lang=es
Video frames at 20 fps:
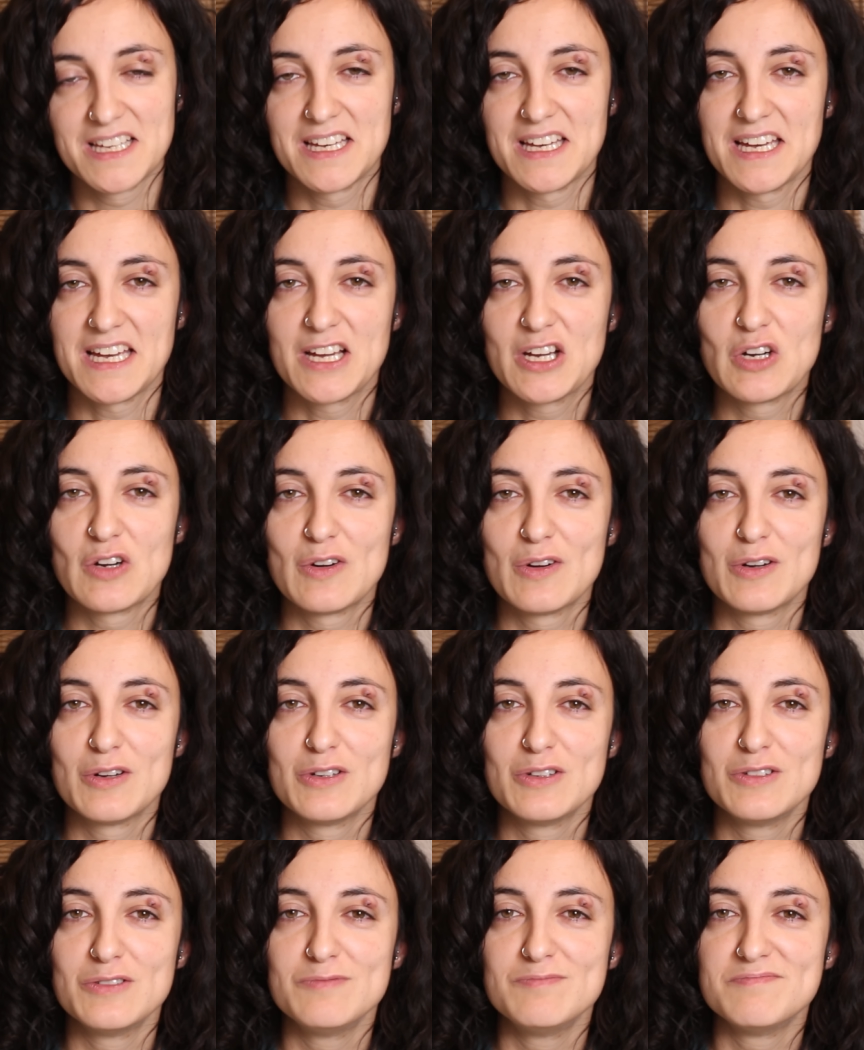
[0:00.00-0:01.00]
eh,
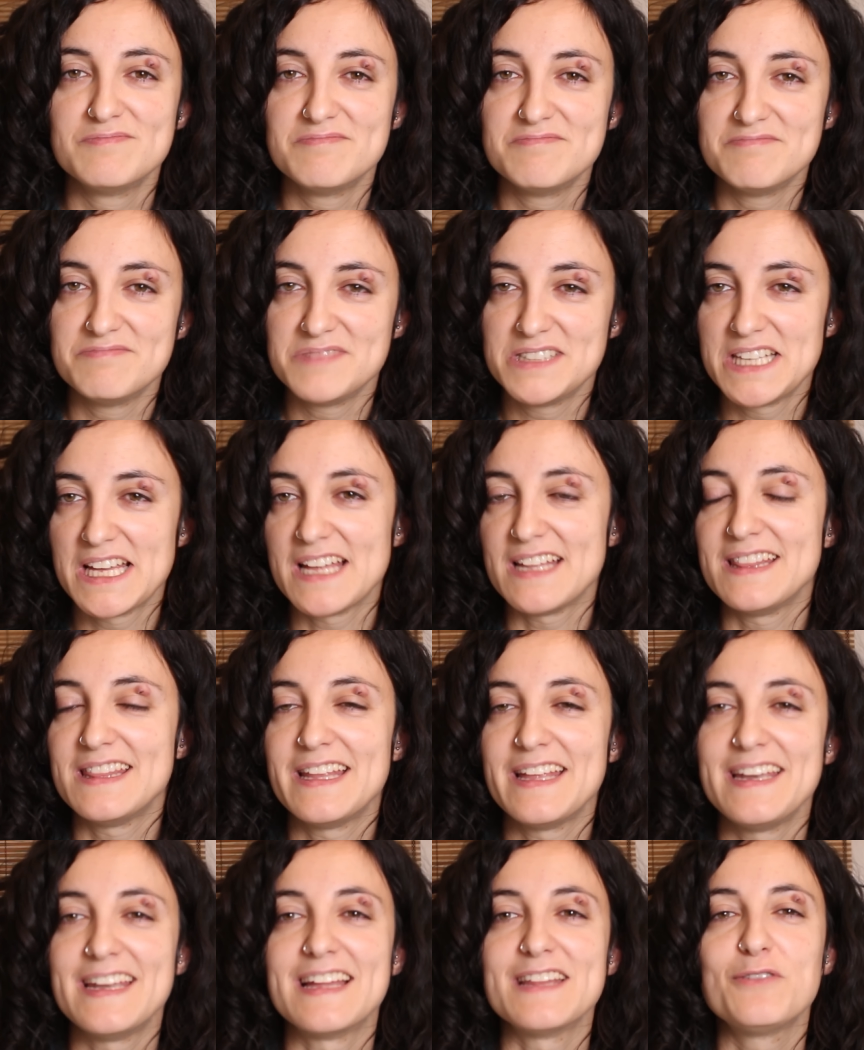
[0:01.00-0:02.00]
con,
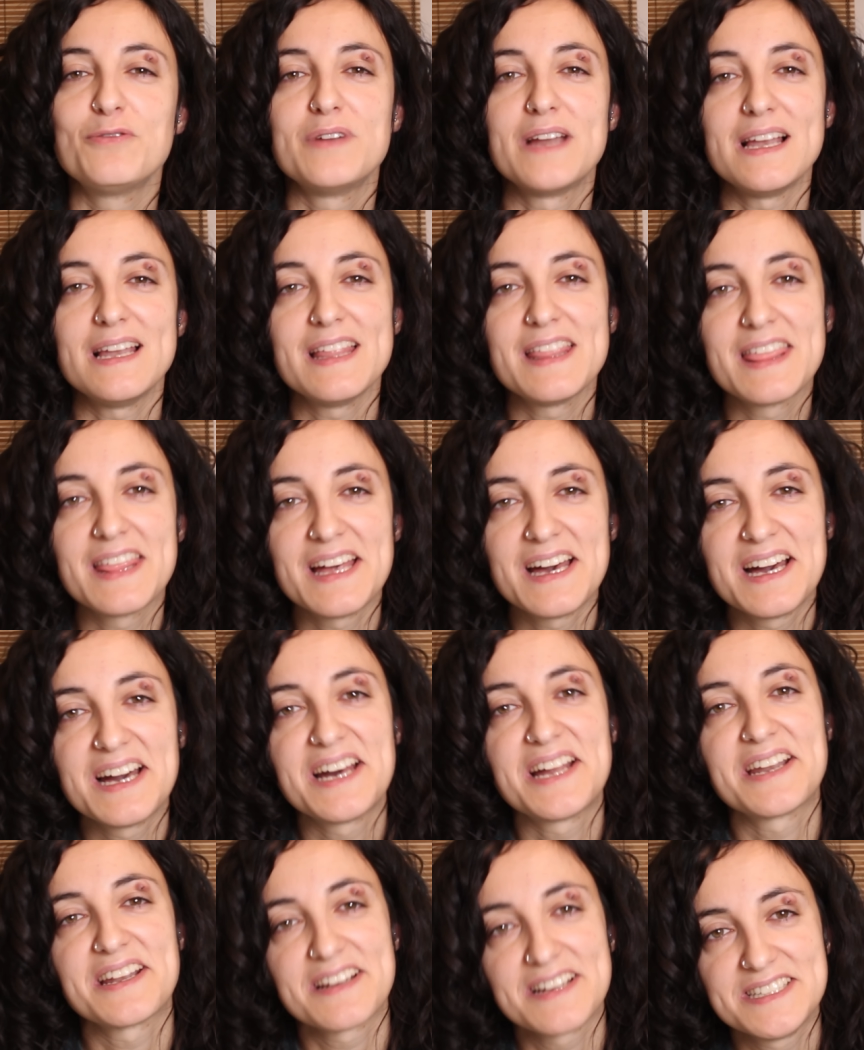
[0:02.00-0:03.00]
de,
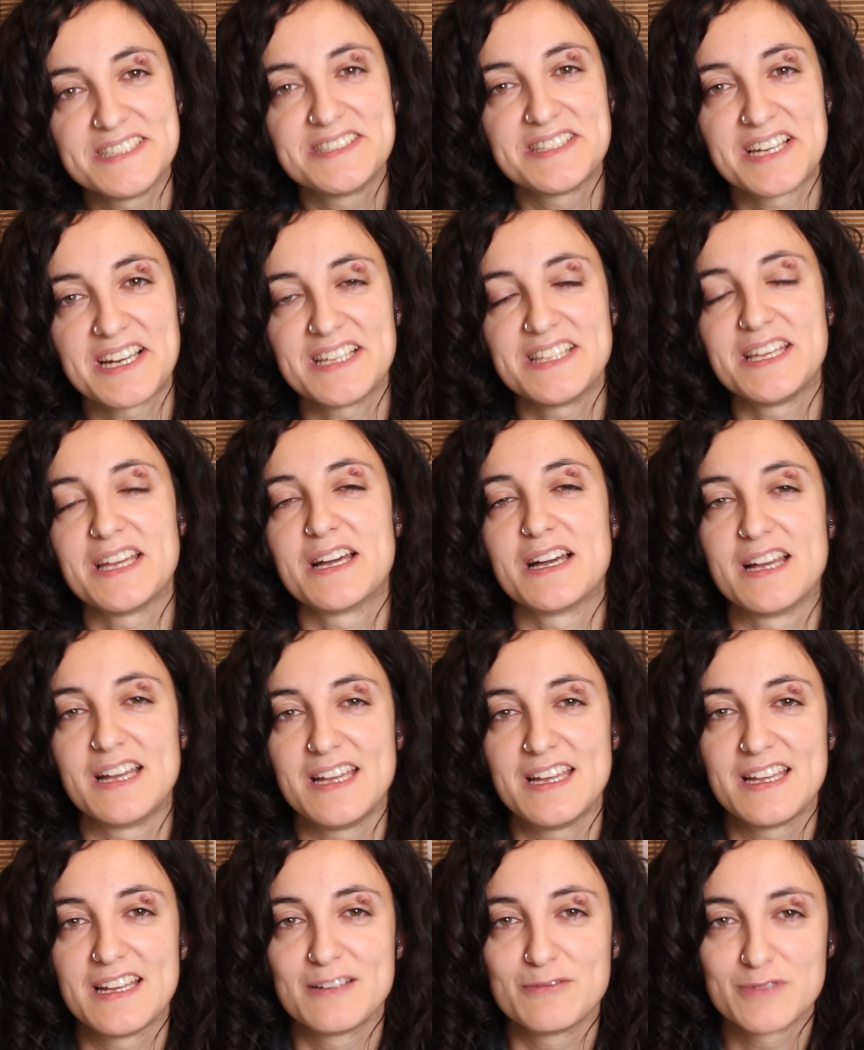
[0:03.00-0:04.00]
naturaleza extraña
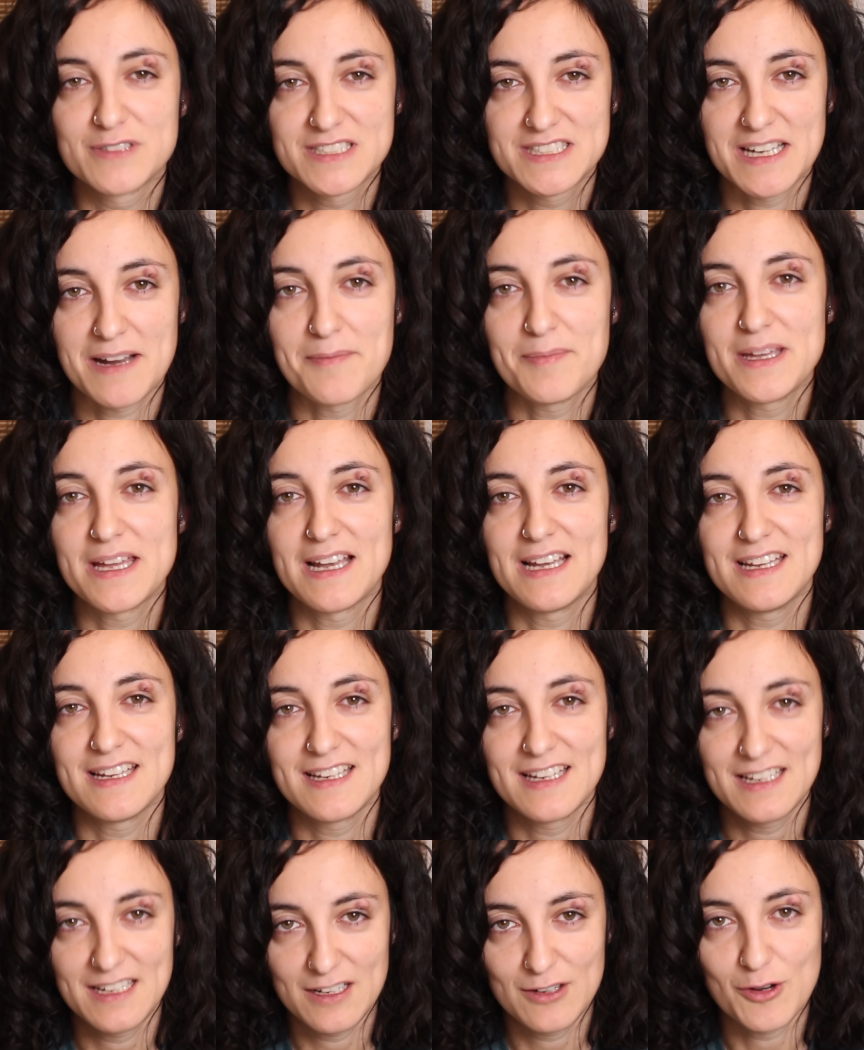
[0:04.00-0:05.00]
en nuestra piel
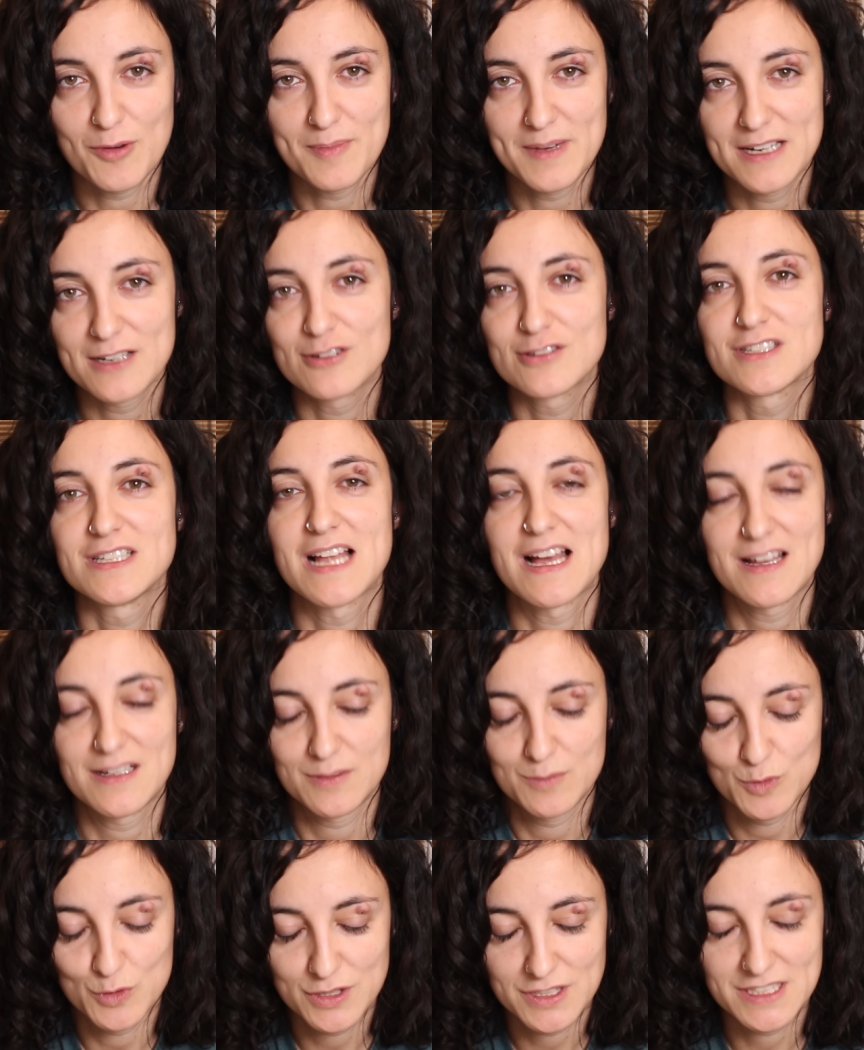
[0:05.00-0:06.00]
y comérnosla
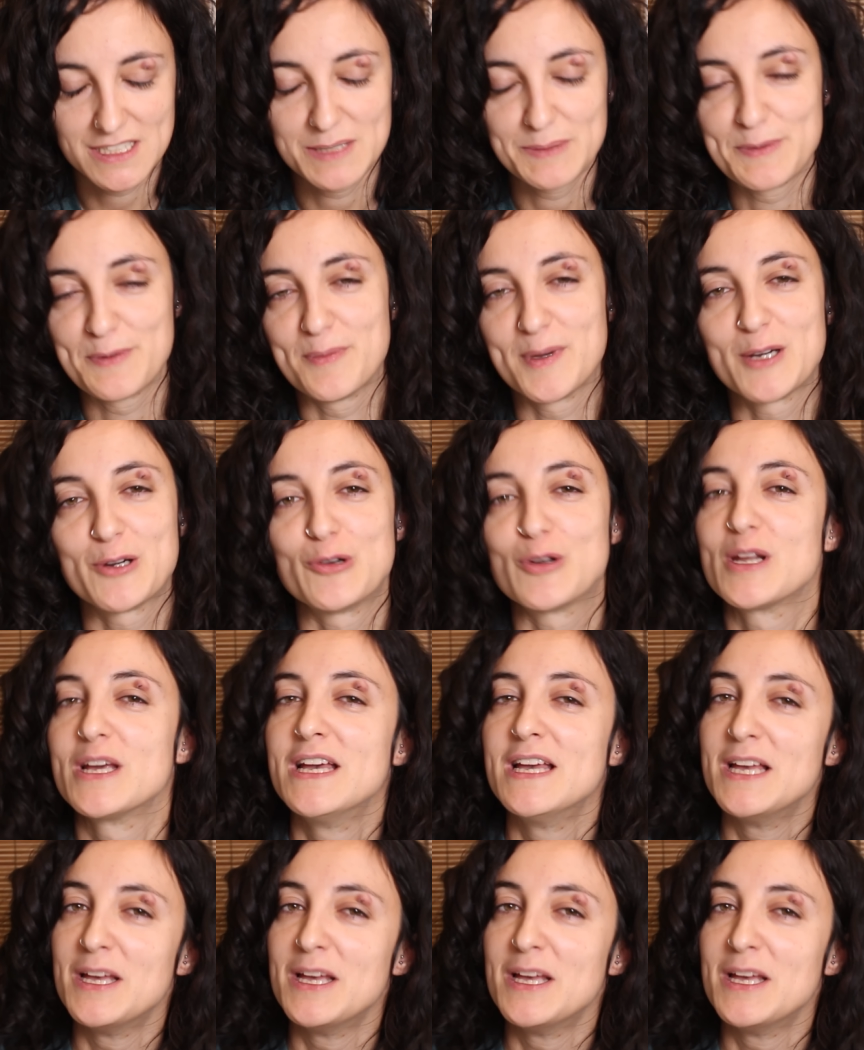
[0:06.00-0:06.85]
muchísimo mejor.